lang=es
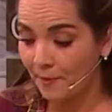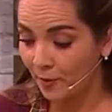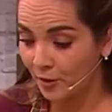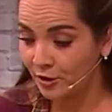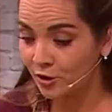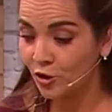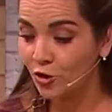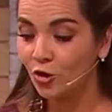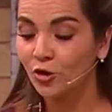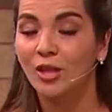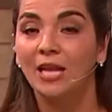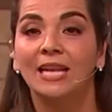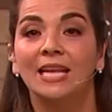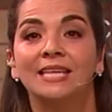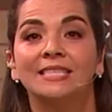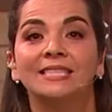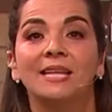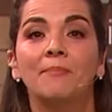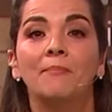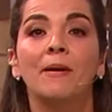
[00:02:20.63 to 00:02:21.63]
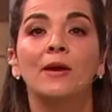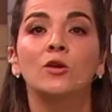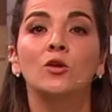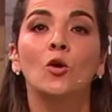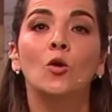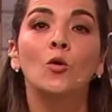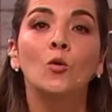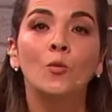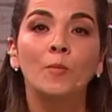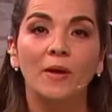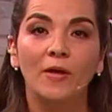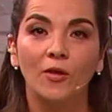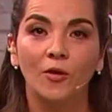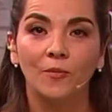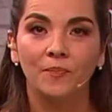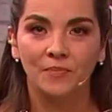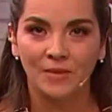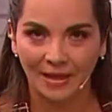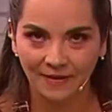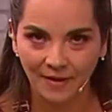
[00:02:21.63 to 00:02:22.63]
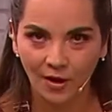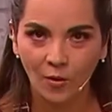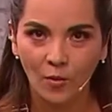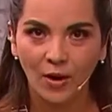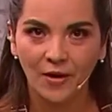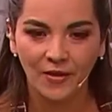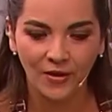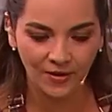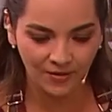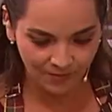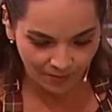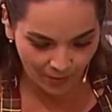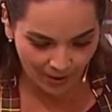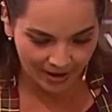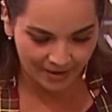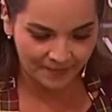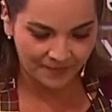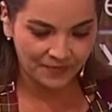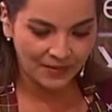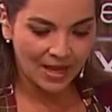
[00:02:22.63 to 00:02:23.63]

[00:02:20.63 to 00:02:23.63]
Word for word: Por eso yo tenía este paño húmedo. ¿Están de acuerdo? Bueno.